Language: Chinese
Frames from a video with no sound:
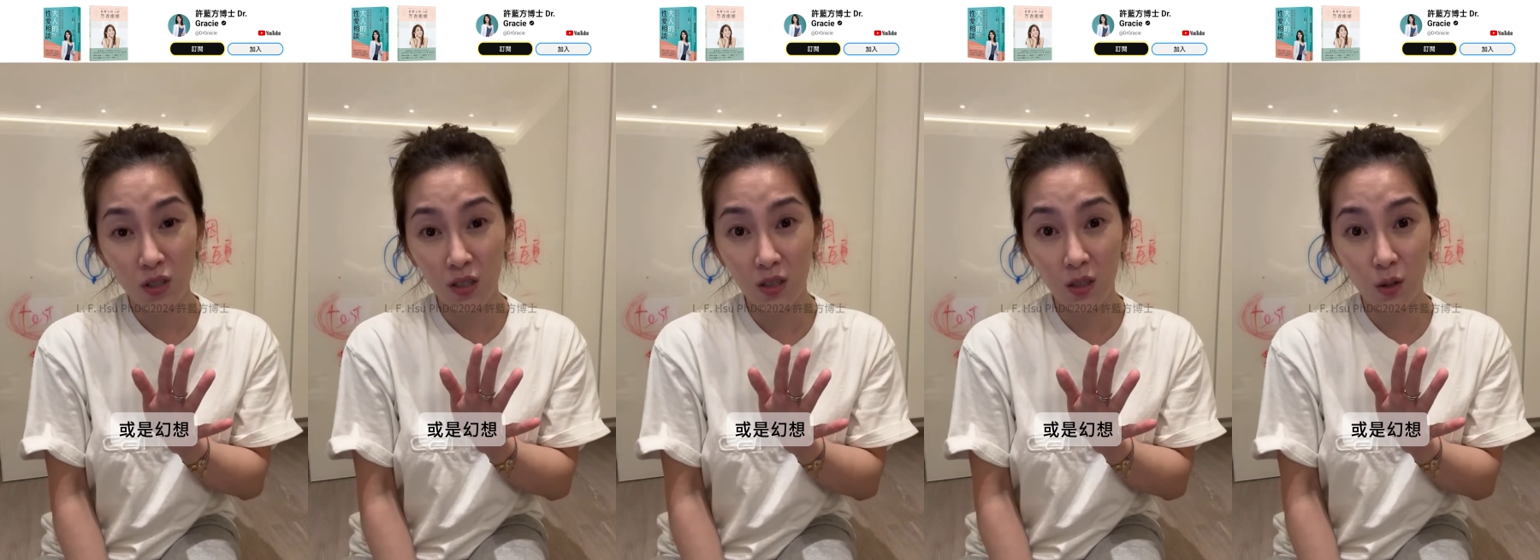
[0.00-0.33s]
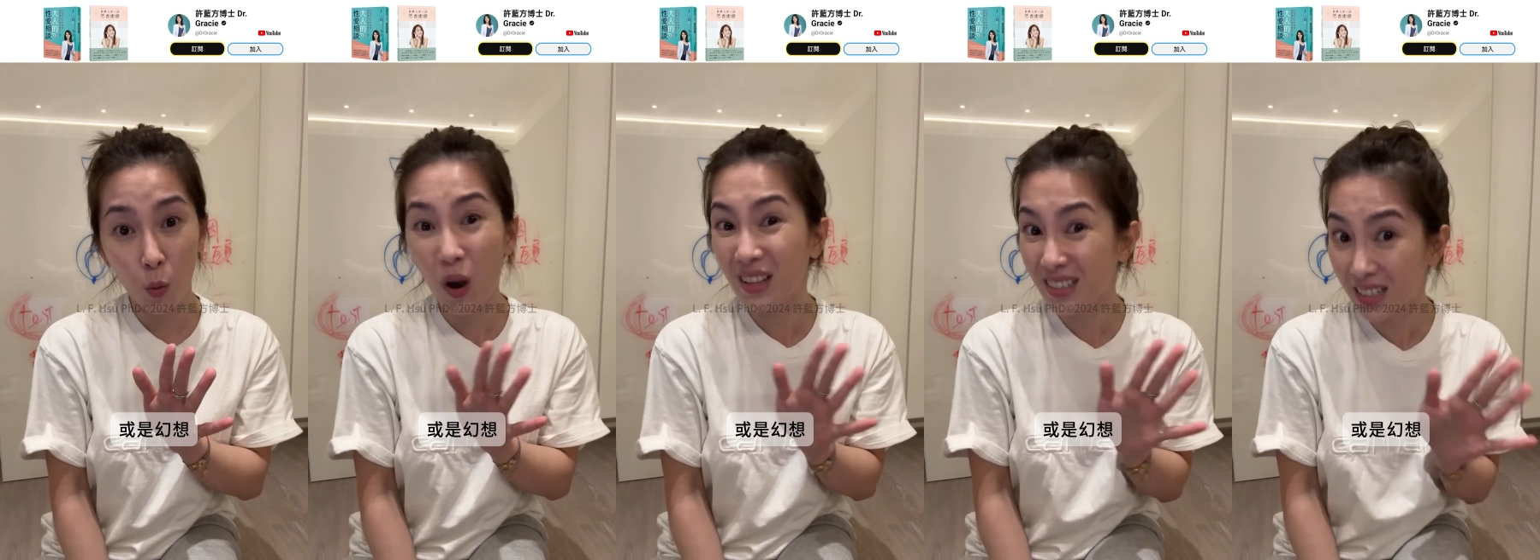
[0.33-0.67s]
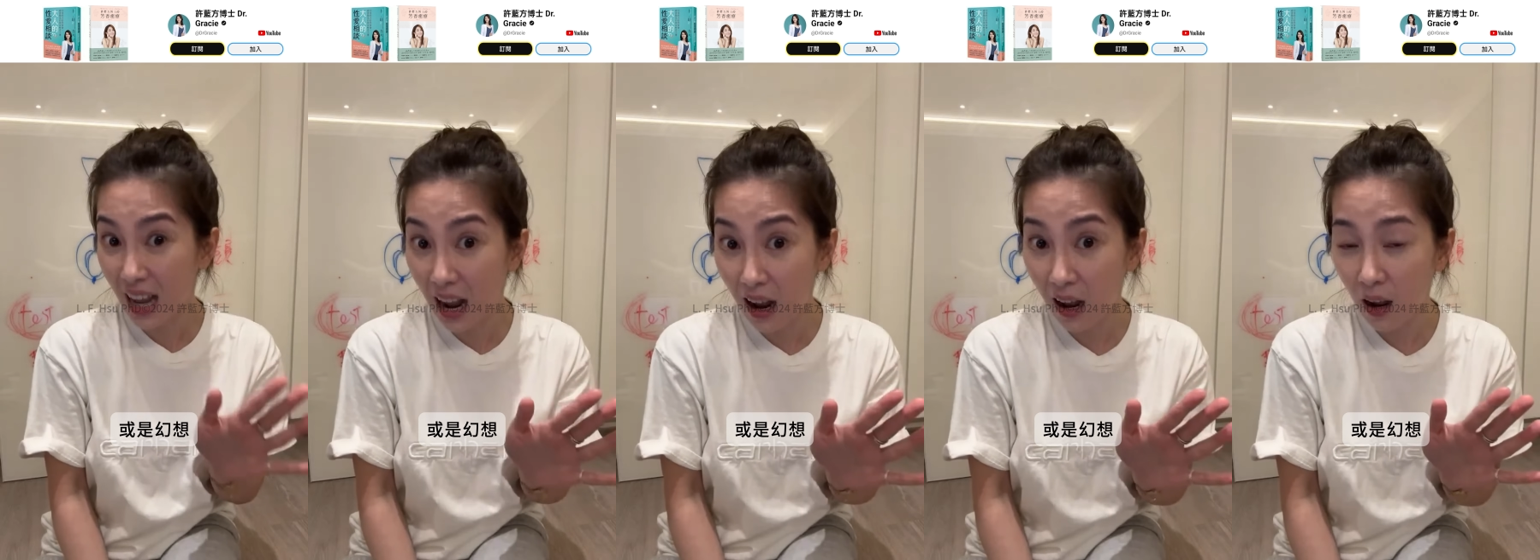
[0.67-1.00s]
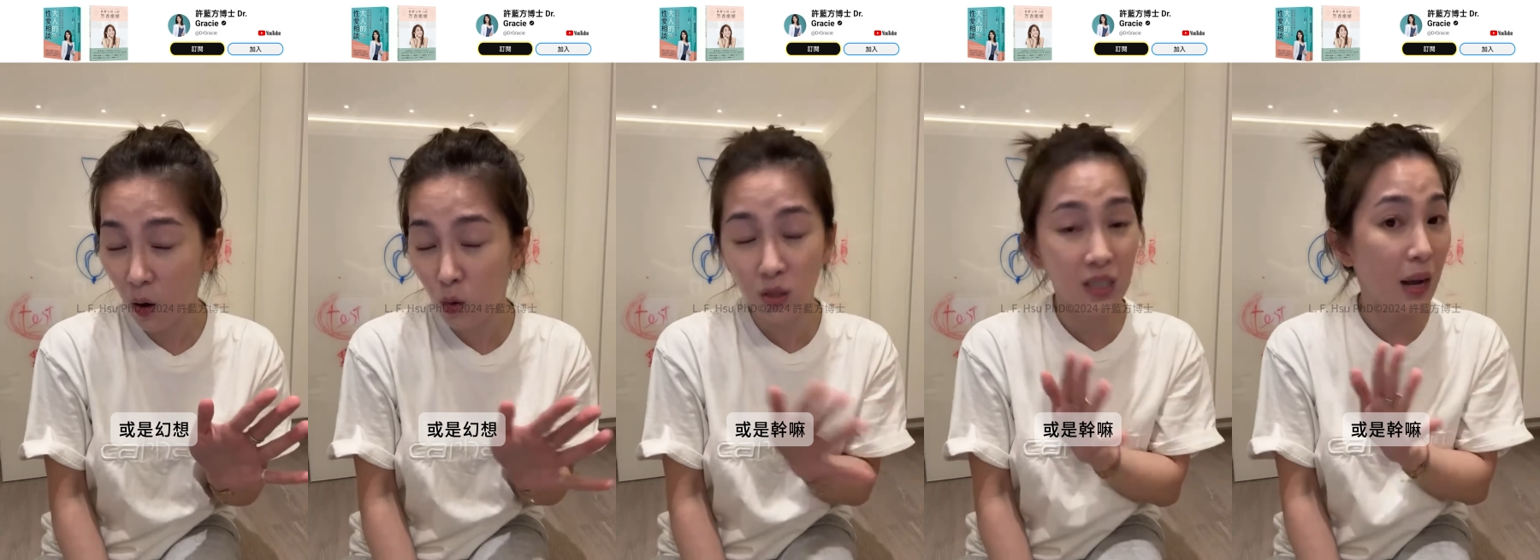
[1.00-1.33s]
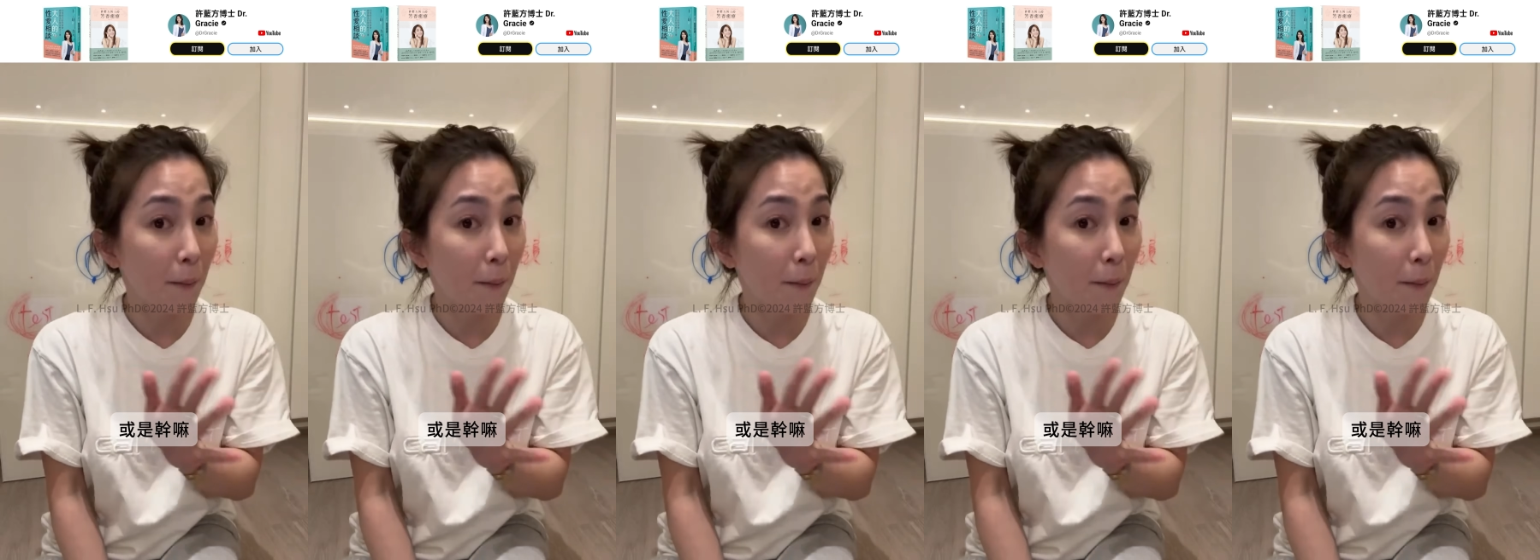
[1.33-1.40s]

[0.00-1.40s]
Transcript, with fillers: 是幻想，或是